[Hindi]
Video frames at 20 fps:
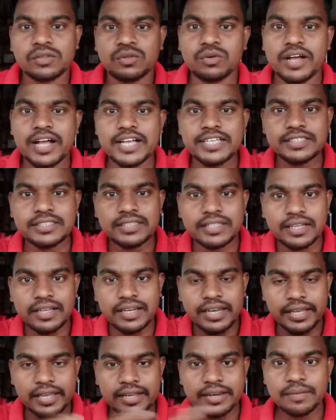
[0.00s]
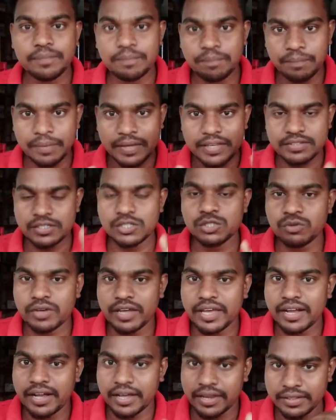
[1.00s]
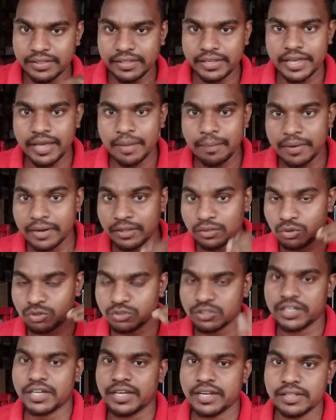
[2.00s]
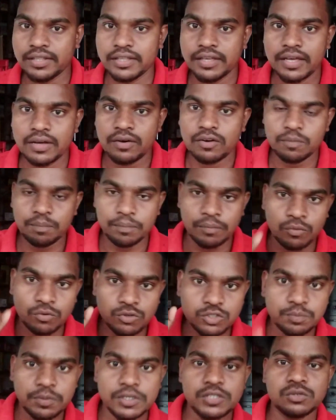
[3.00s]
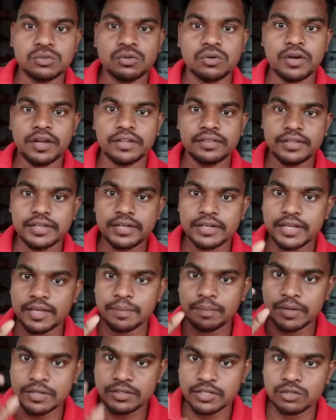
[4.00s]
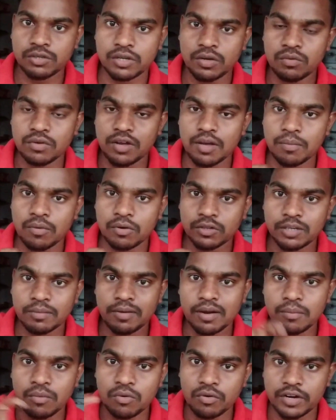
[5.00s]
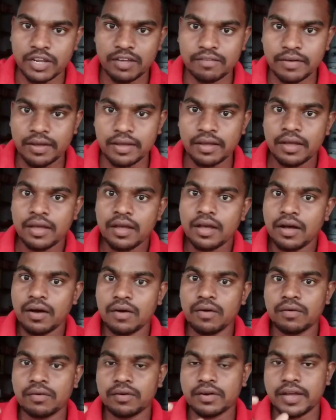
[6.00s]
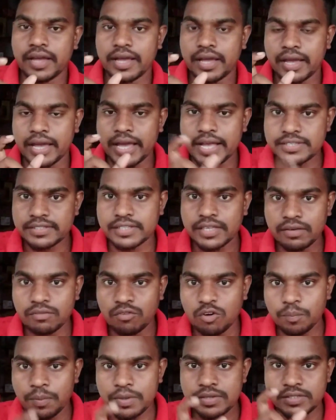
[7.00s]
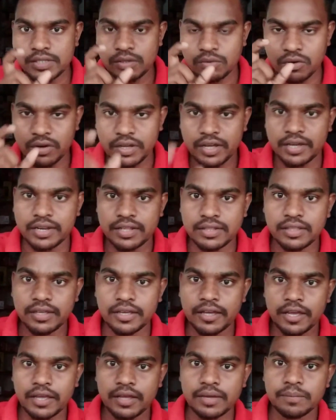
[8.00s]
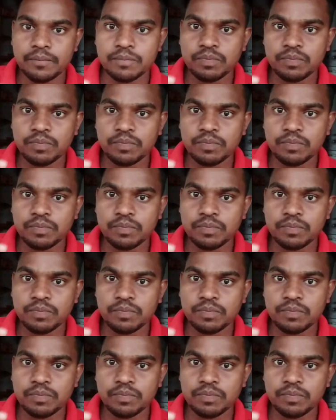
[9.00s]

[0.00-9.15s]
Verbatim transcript: तो गाइज लेकिन पीसी जो है खरीदी है मेरे दोस्त ने खरीदी है और उस पीसी को खरीदने के पीछे जो है उनका बहुत ही बड़ा मोटिव है और कैसे वो पीसी उन्होंने खरीदी है